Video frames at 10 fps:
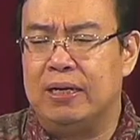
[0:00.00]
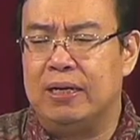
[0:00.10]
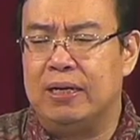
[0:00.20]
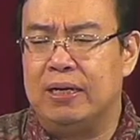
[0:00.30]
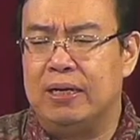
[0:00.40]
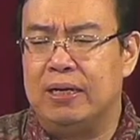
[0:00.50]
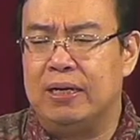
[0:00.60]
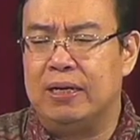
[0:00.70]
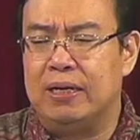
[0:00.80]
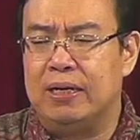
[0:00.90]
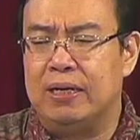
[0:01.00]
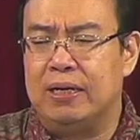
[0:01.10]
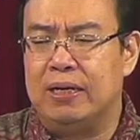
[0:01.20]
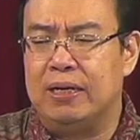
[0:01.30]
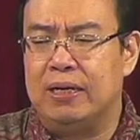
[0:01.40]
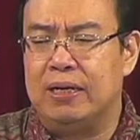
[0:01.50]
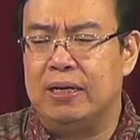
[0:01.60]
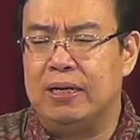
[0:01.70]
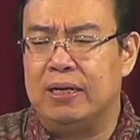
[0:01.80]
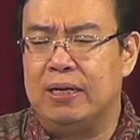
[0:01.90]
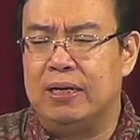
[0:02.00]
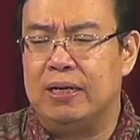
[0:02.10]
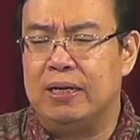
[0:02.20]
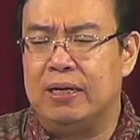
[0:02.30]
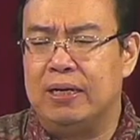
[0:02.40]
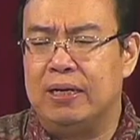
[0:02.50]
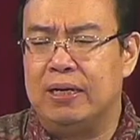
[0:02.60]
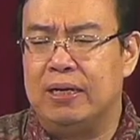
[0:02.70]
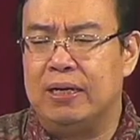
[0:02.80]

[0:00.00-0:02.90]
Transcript: cinta kasih dia. Nah ini yang harus kita lihat.